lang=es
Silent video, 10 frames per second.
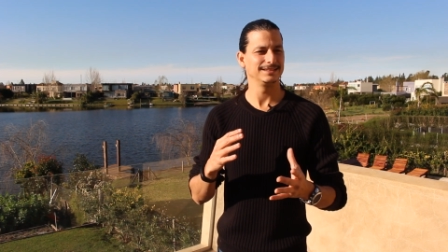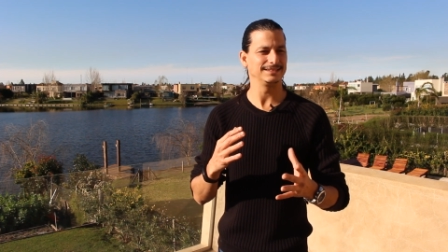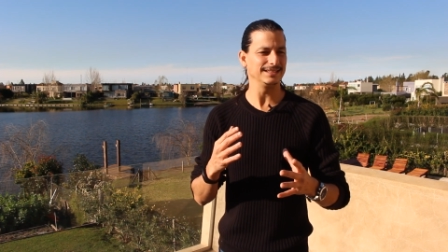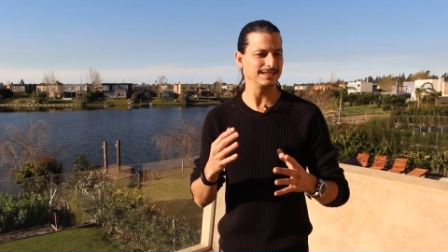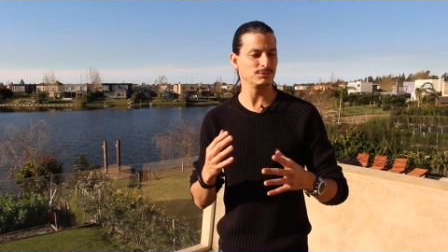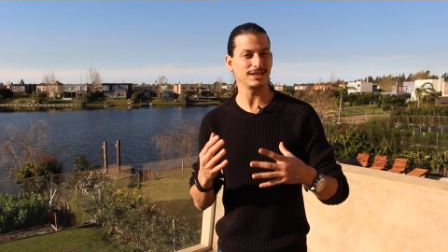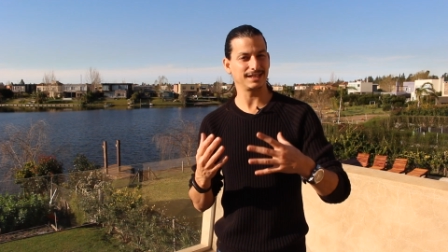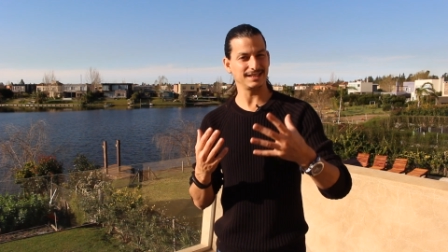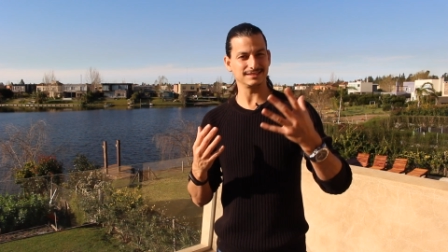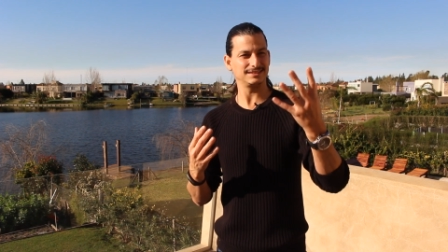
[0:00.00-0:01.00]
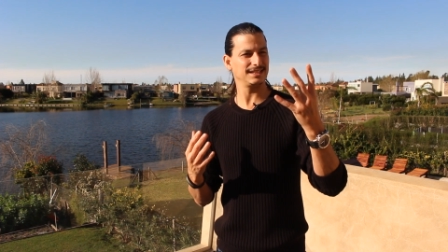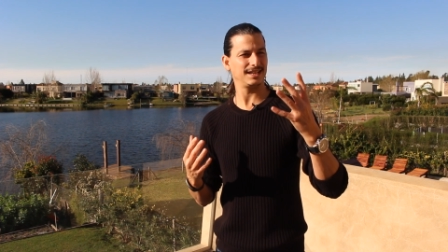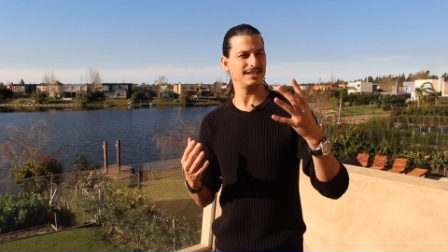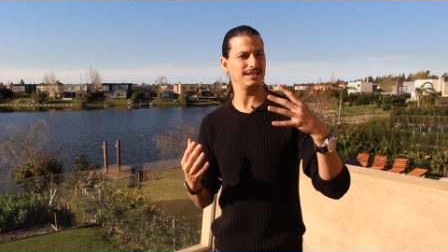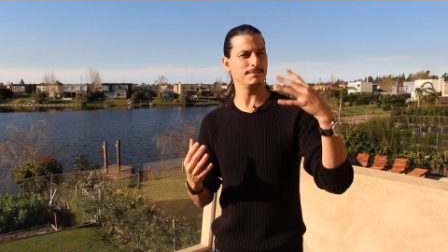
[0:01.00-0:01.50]
tiene mucha
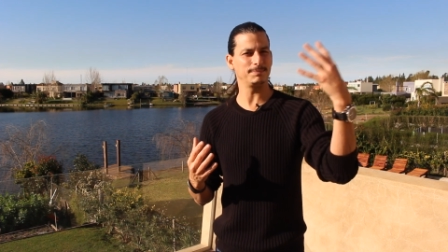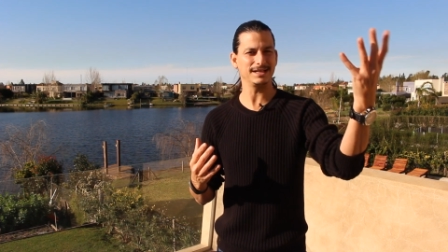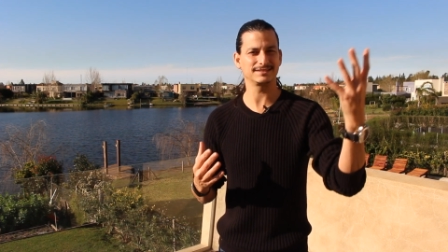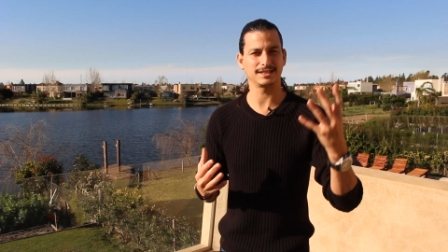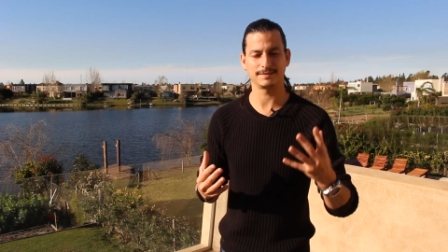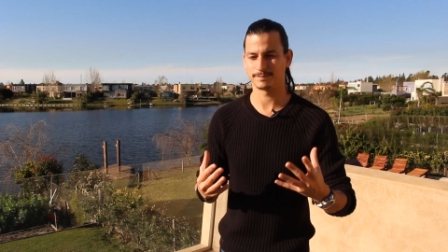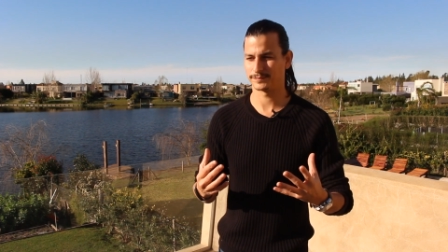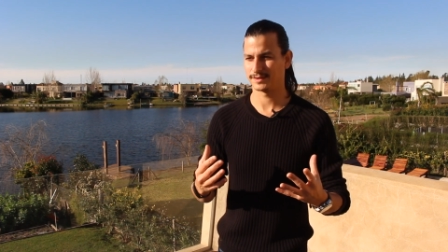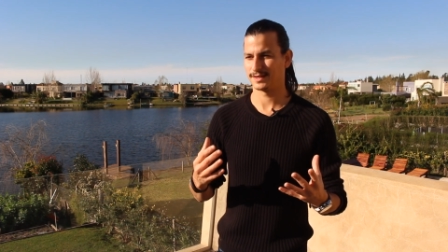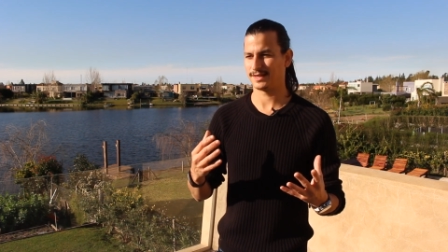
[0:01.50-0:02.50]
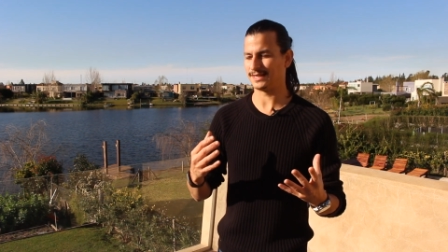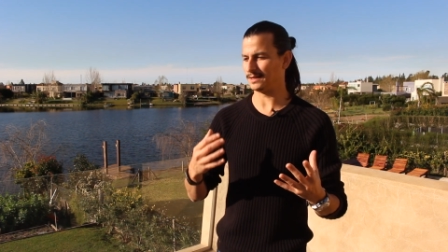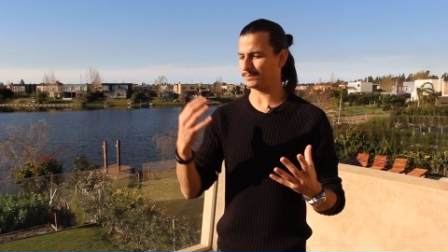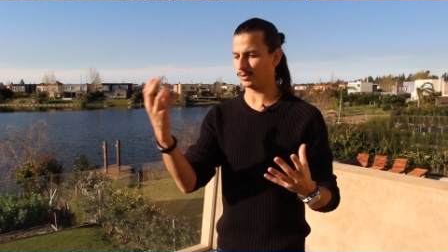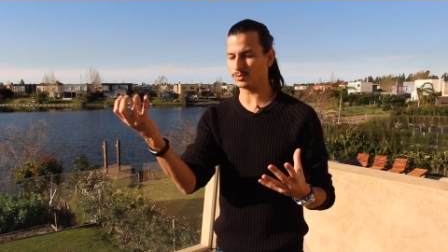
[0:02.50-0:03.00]
creencia en la empresa, en
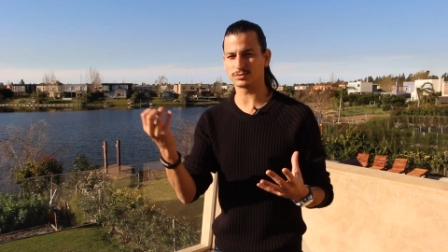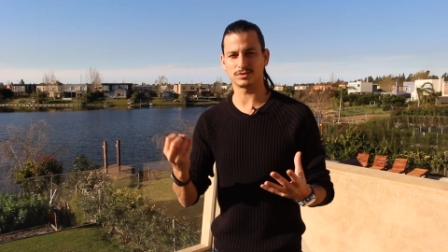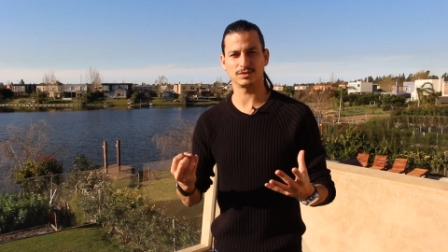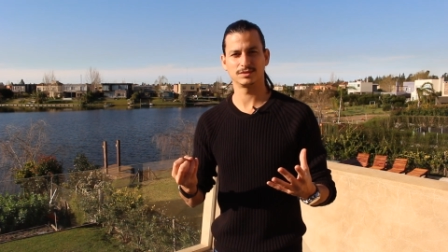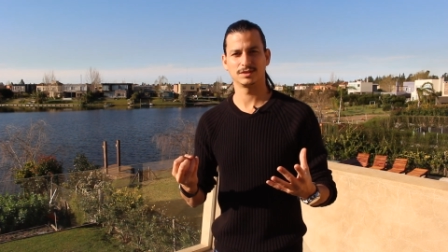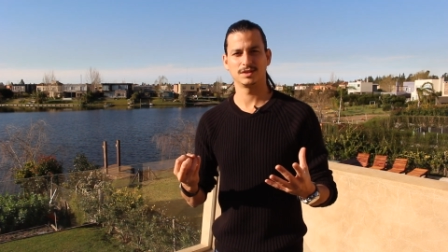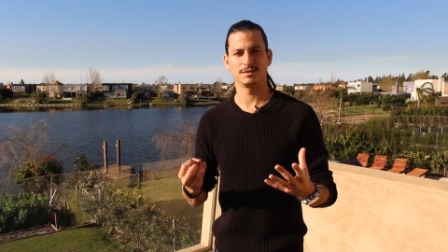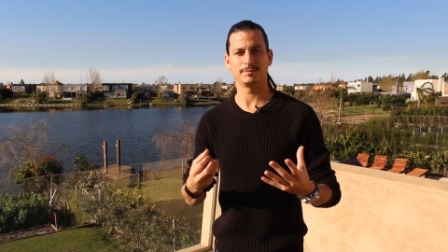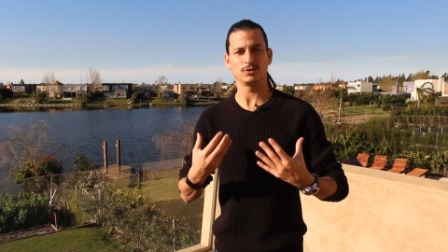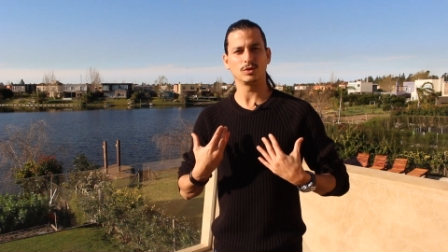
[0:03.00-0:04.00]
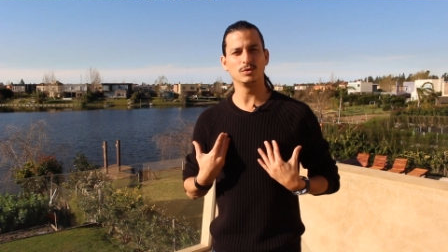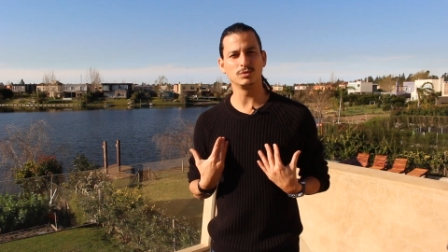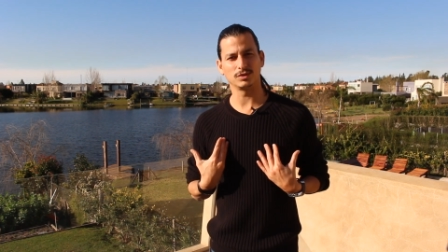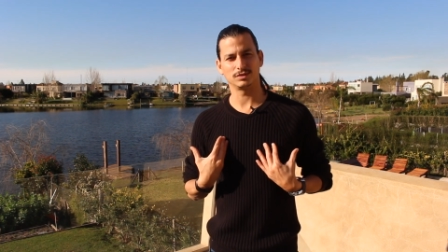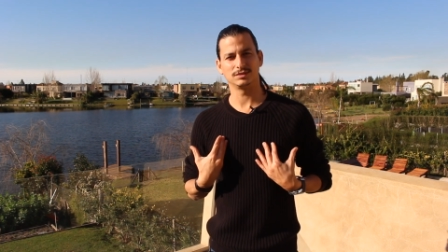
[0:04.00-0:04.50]
el producto, pero no en
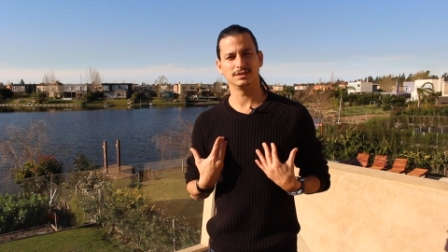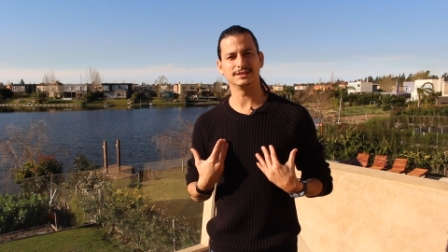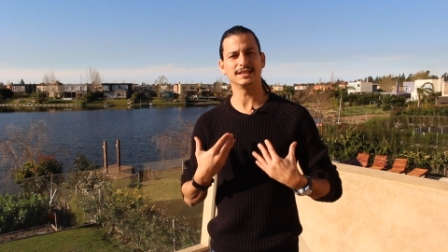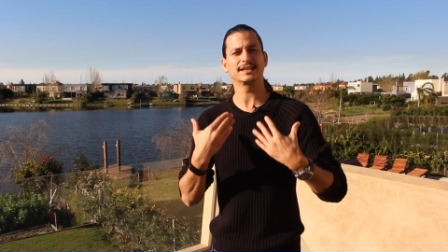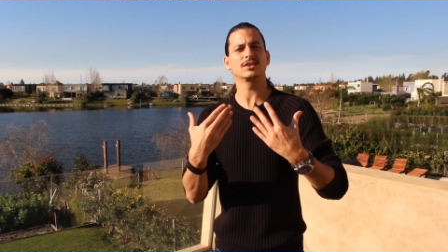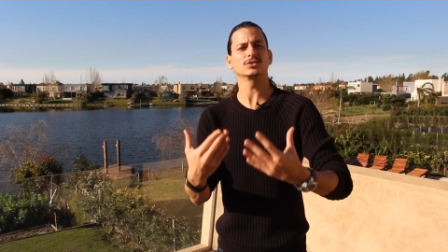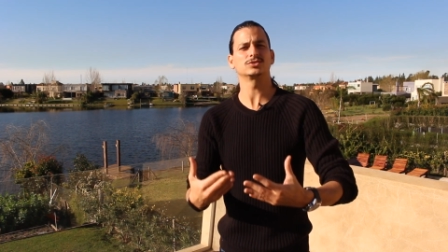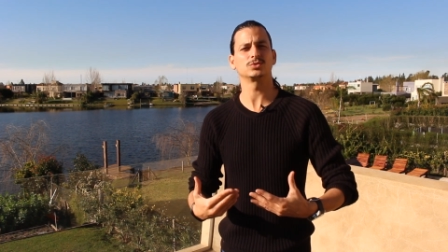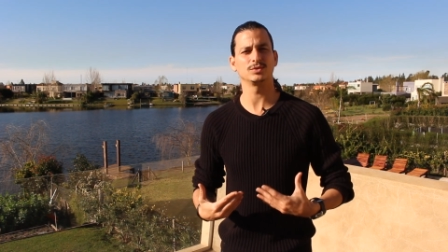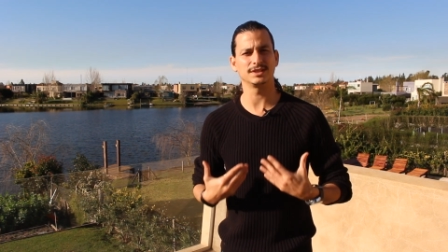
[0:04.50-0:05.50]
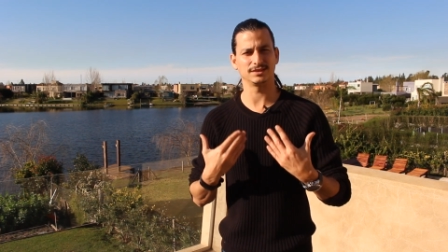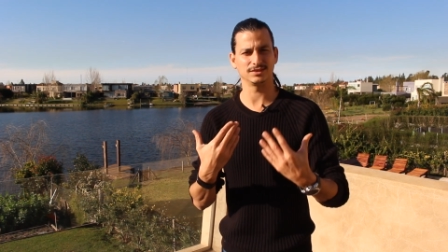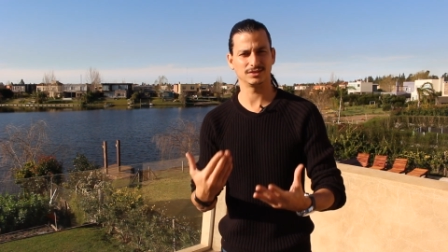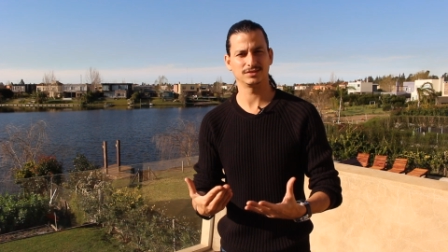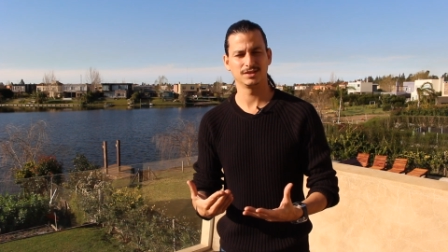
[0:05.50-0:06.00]
uno. Y tienes que ir
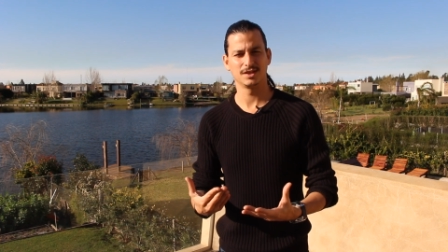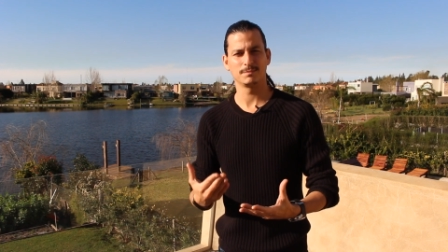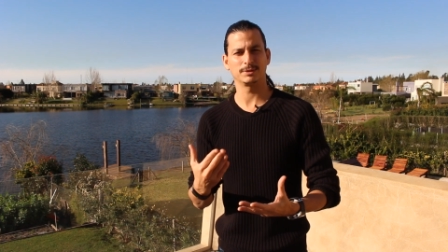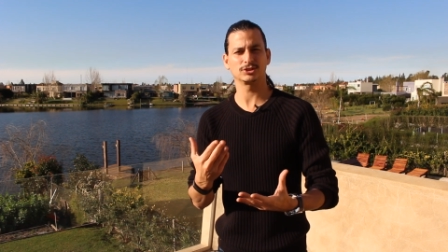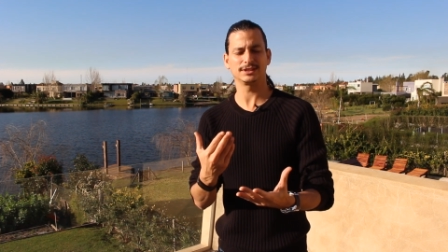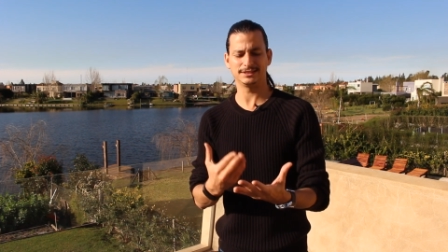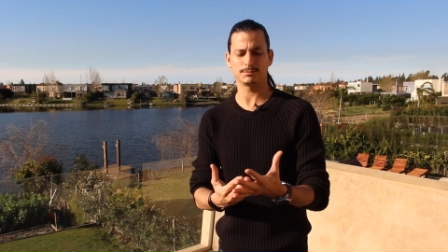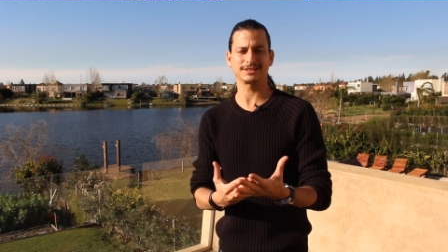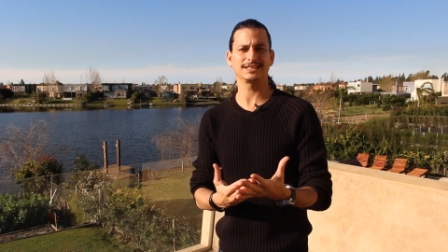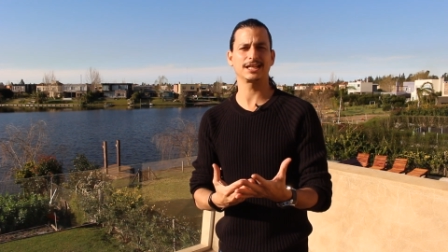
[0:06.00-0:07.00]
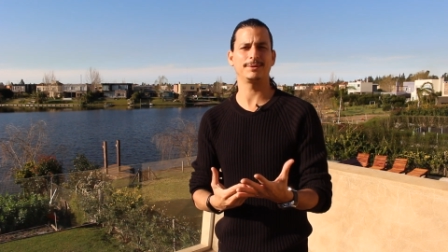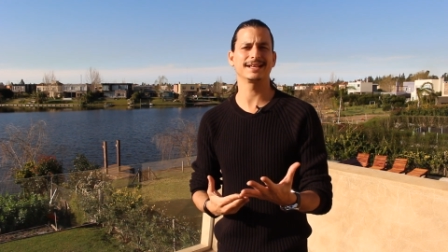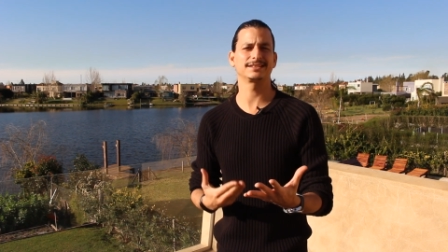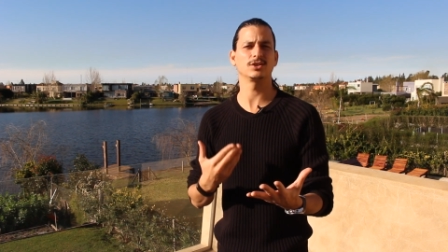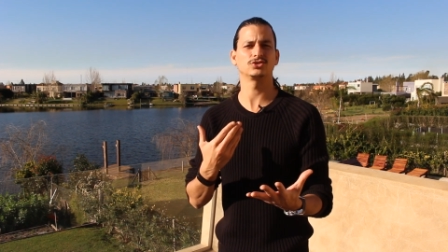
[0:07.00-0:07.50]
construyéndolo. Por eso es importante que
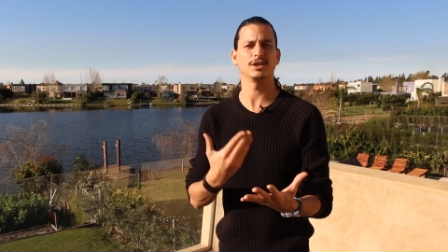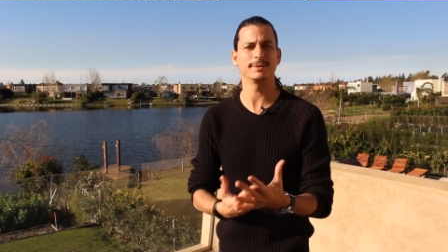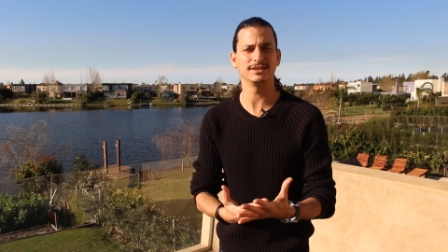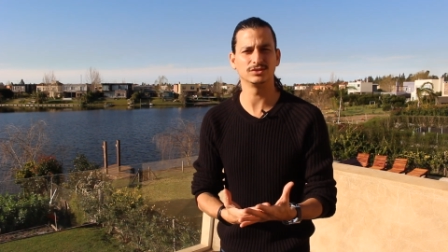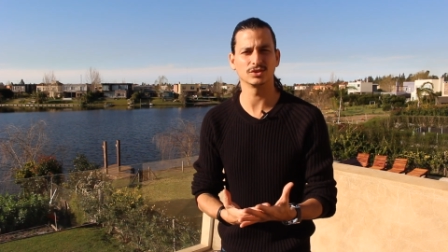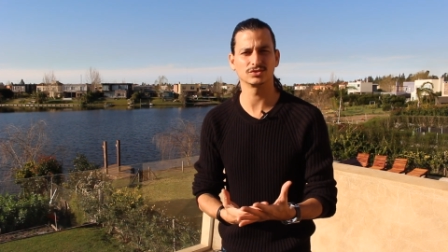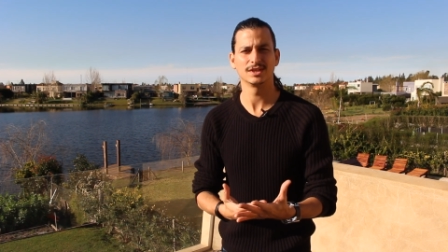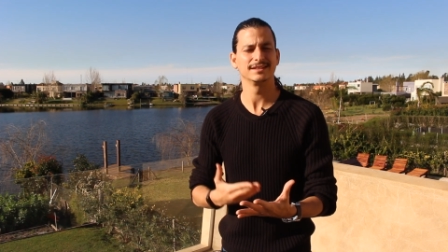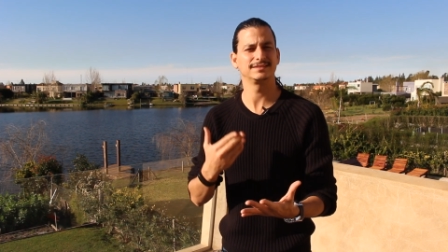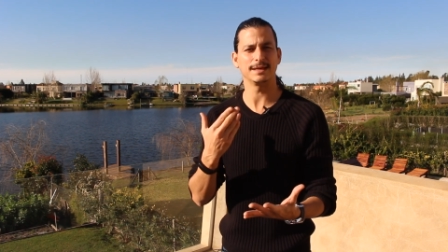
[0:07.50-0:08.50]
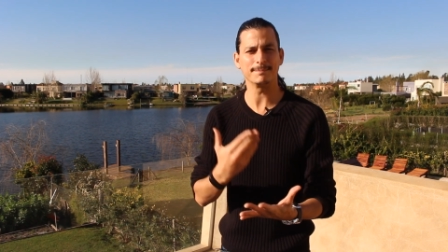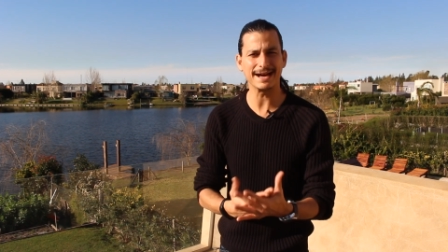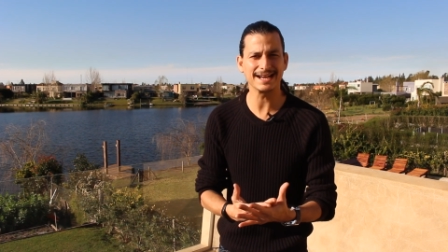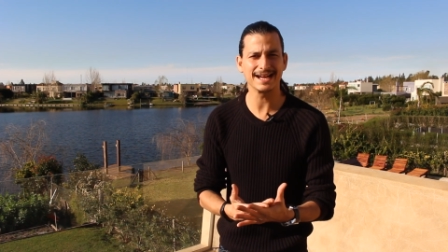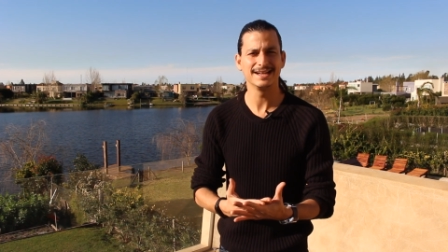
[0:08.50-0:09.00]
vayas a los eventos
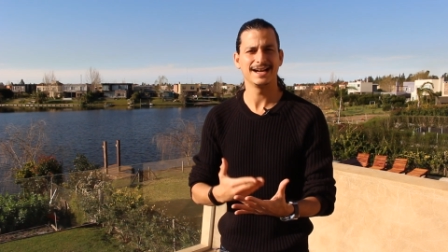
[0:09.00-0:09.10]
semana